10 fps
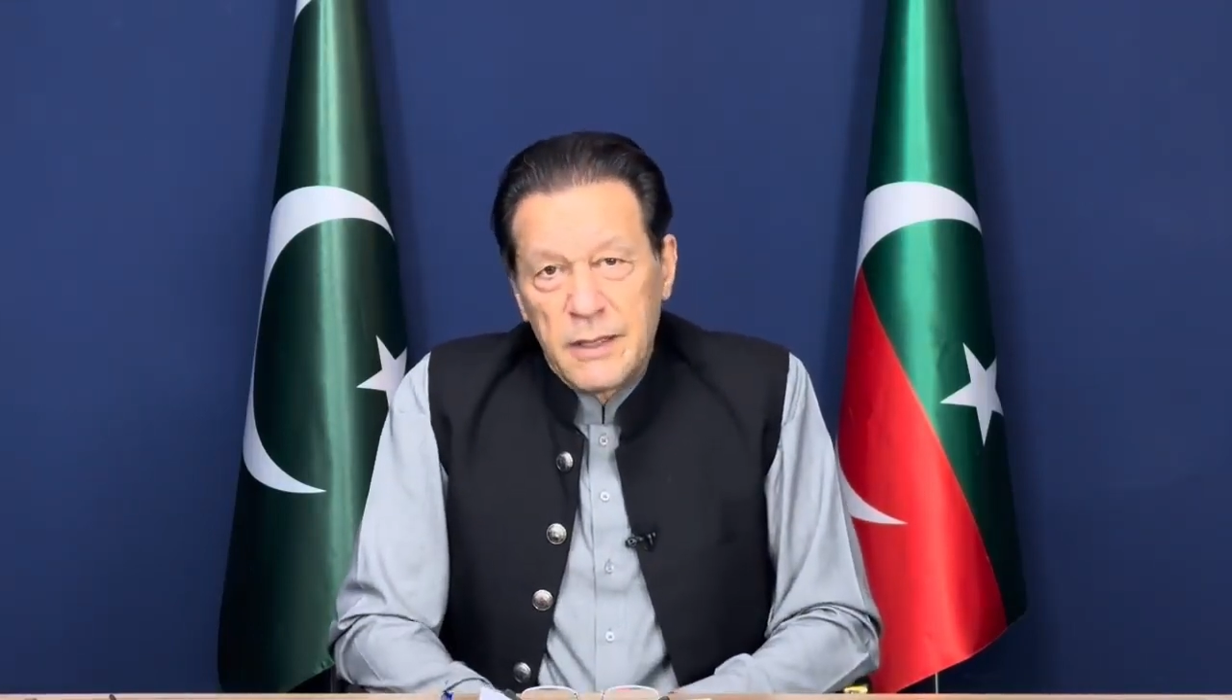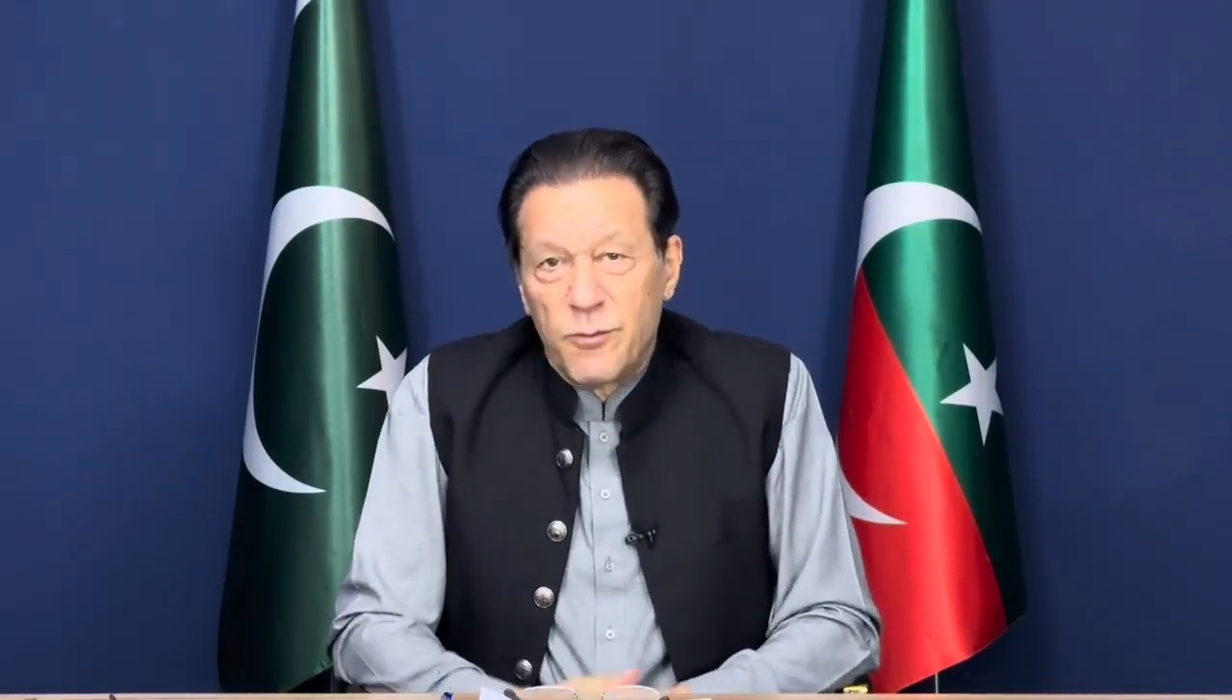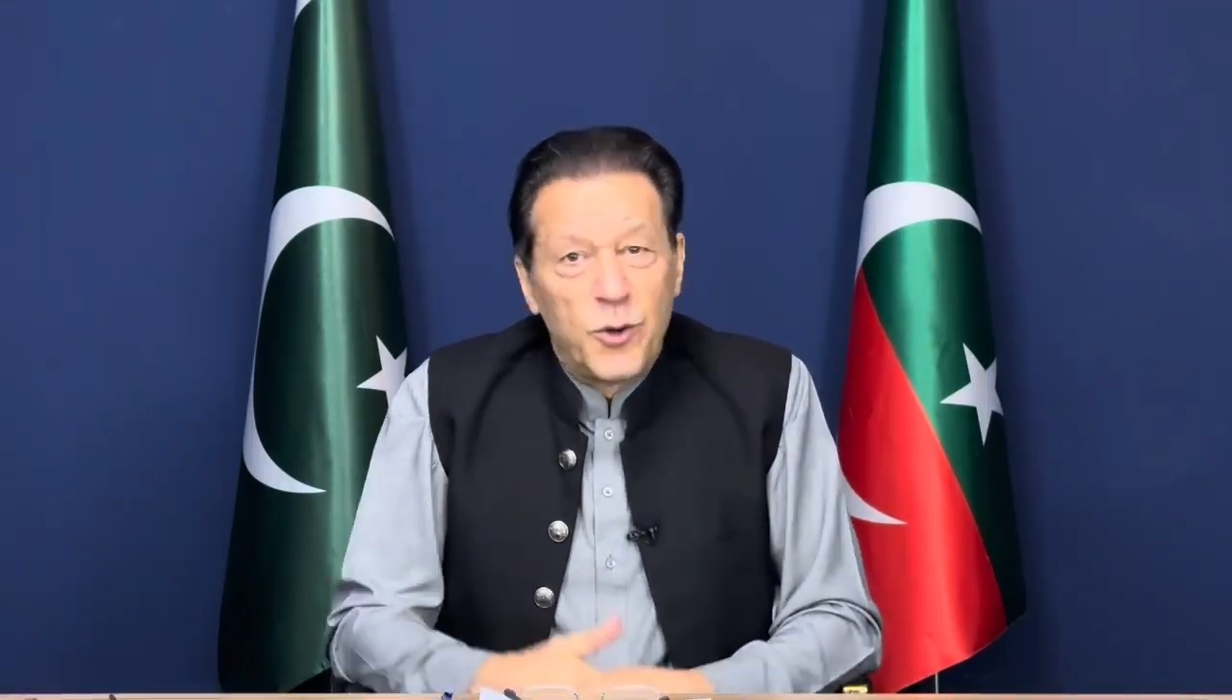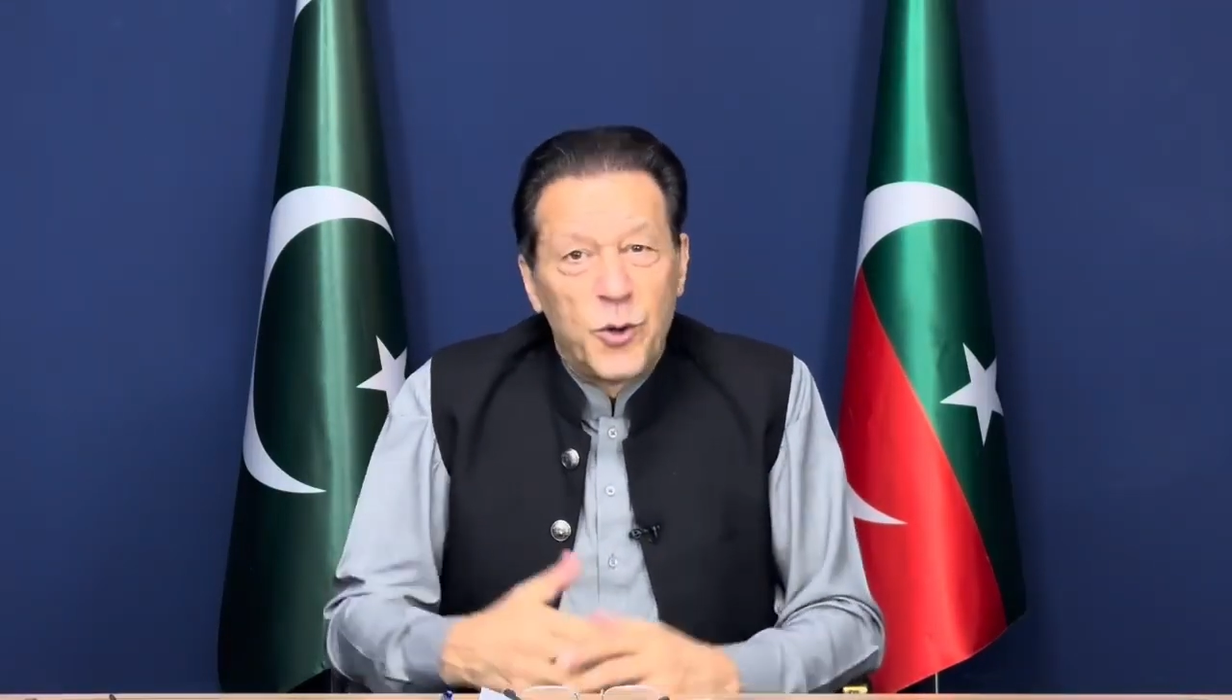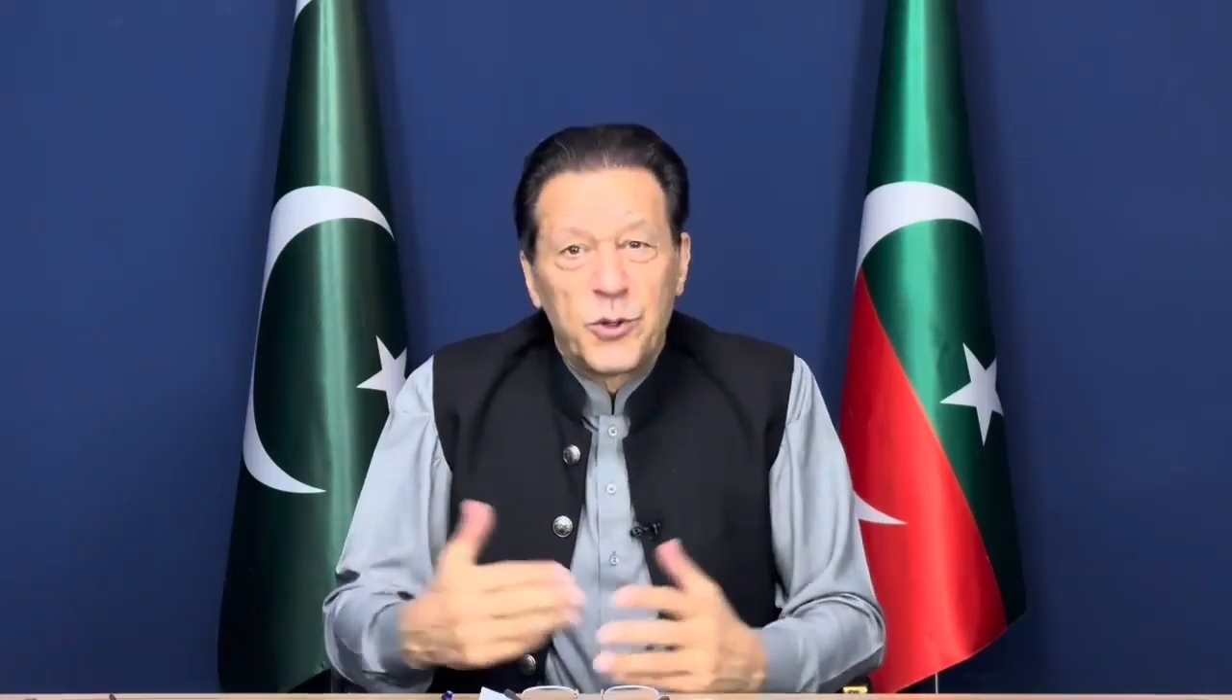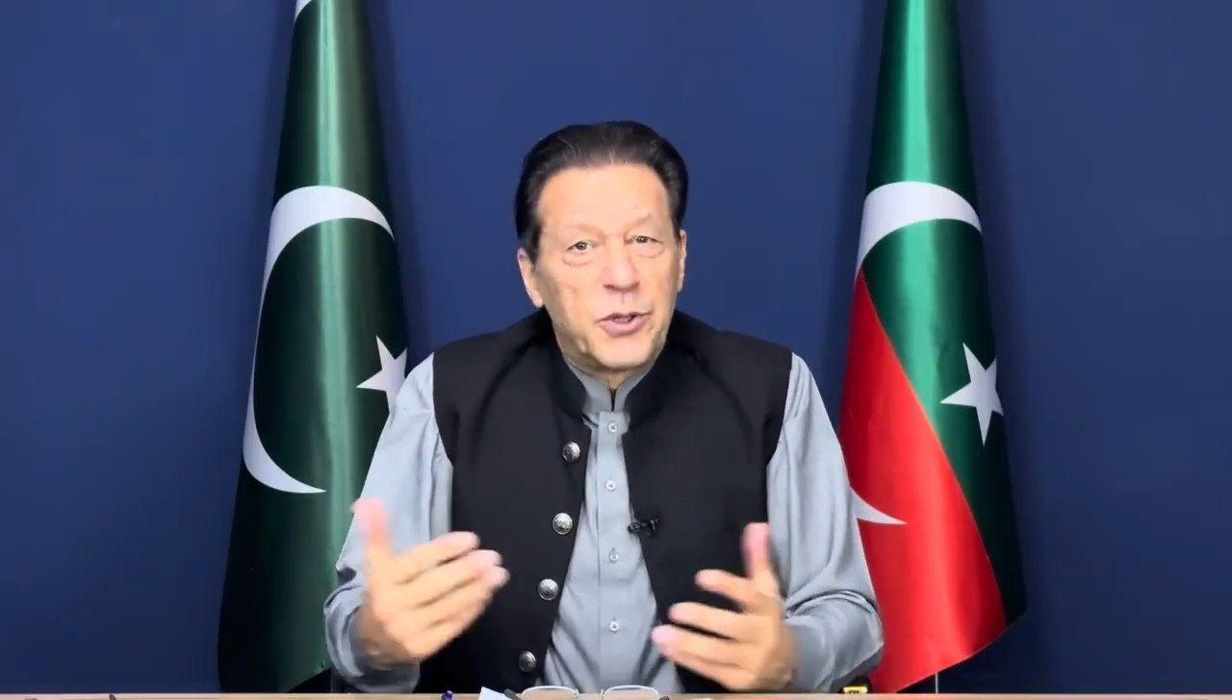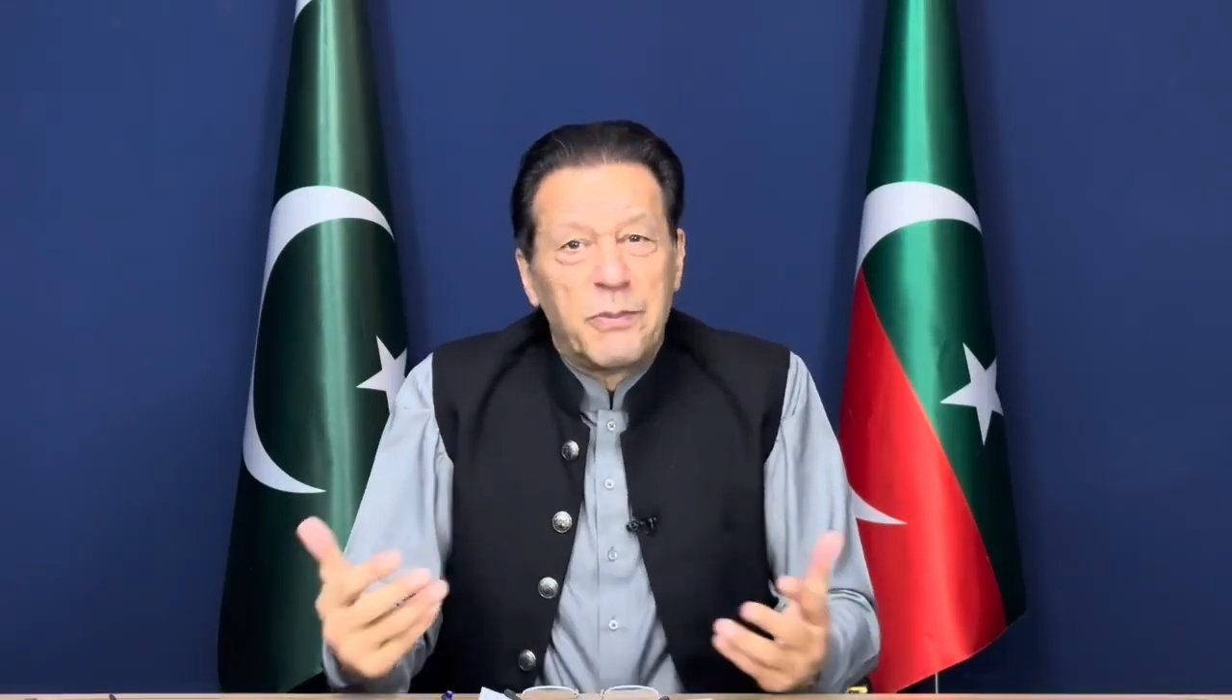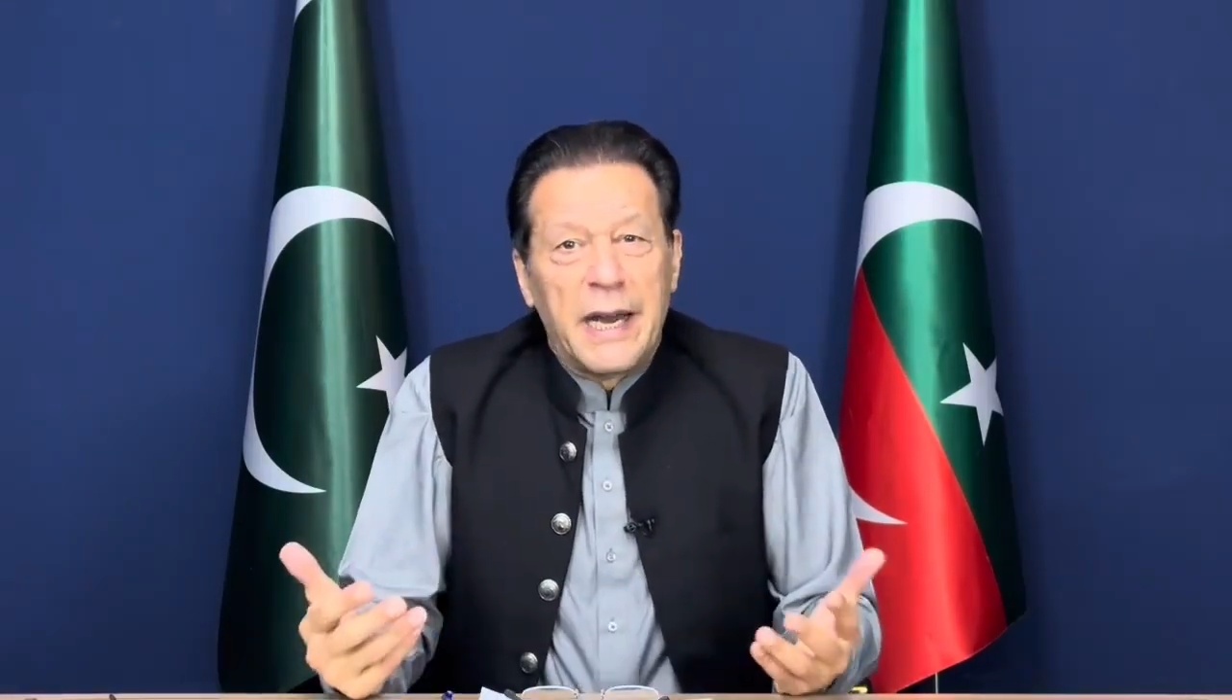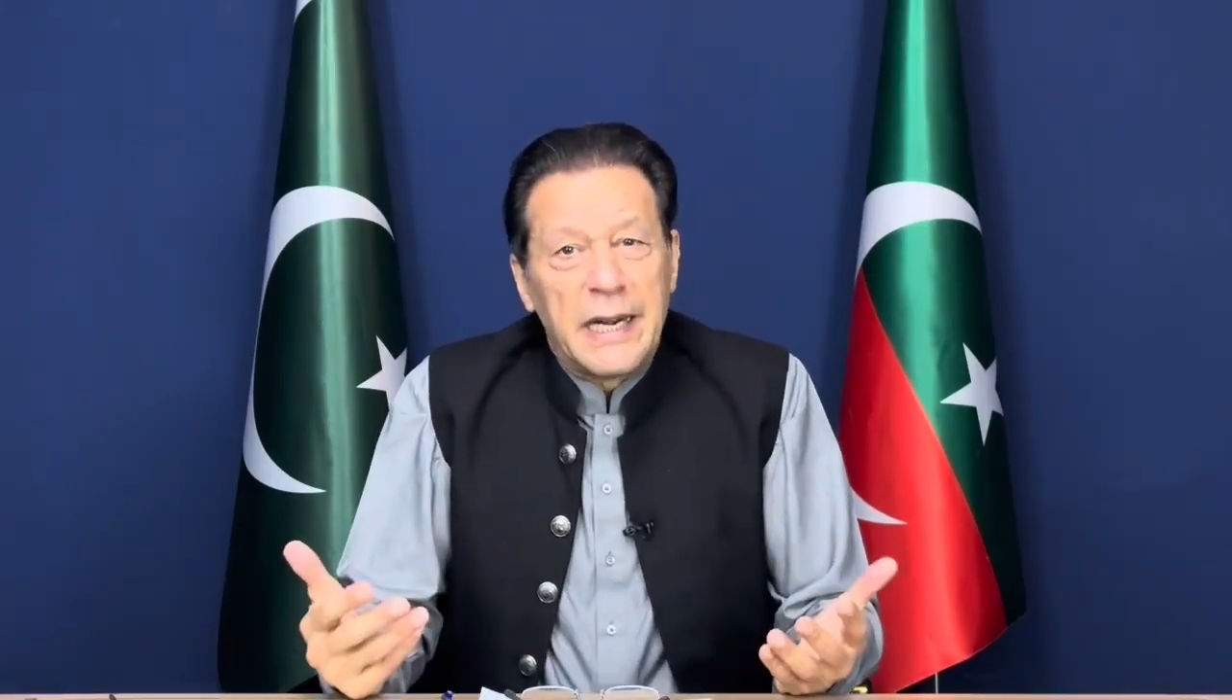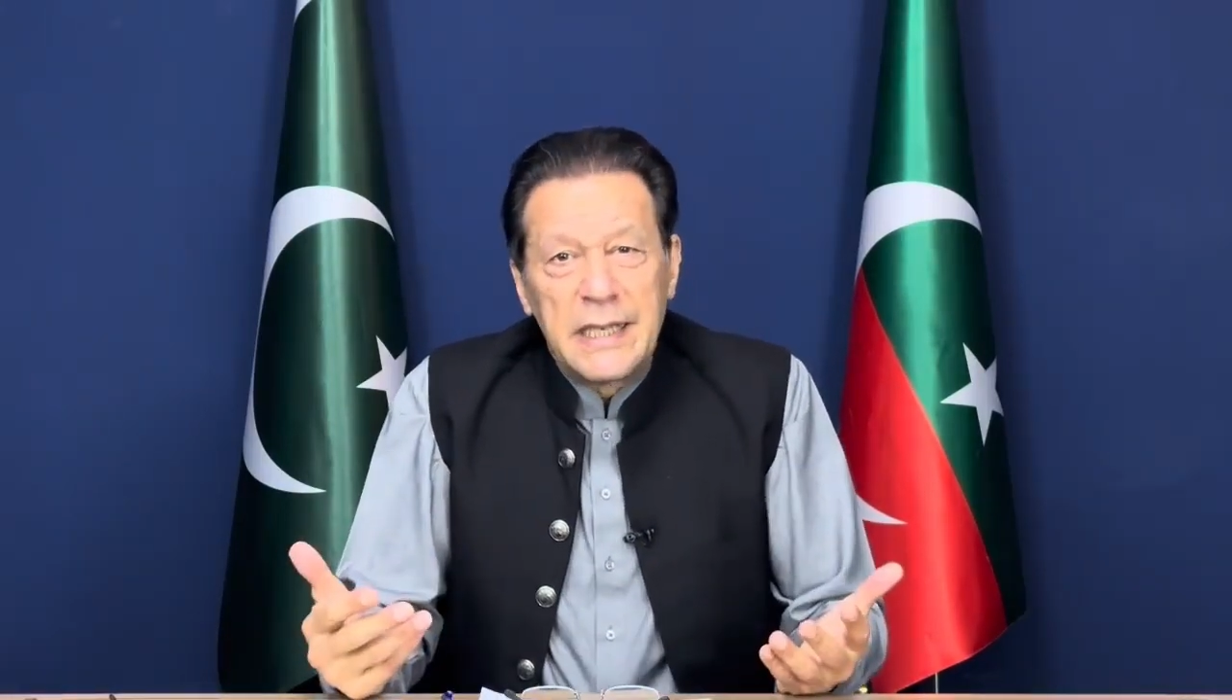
वो लोग जो बाहर